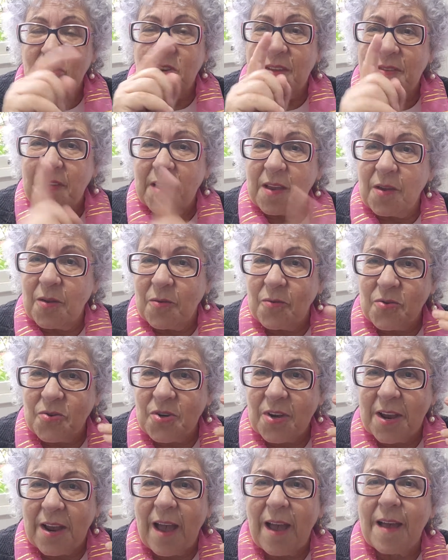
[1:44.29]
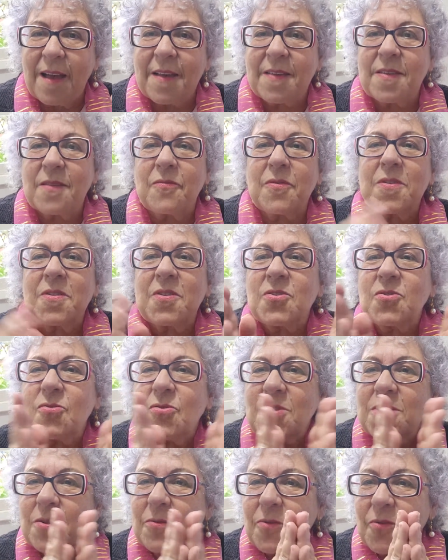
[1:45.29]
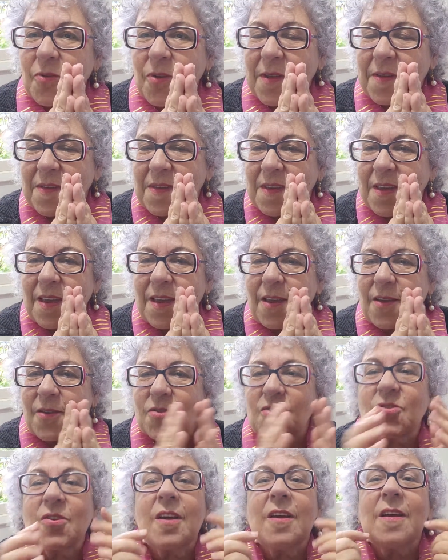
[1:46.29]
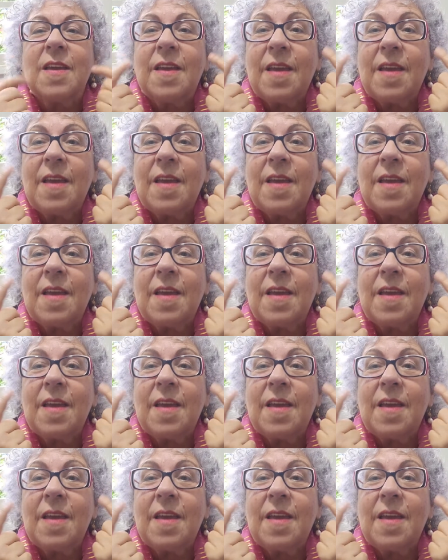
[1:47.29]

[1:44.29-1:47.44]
já saíram de casa, vocês dois estão sozinhos.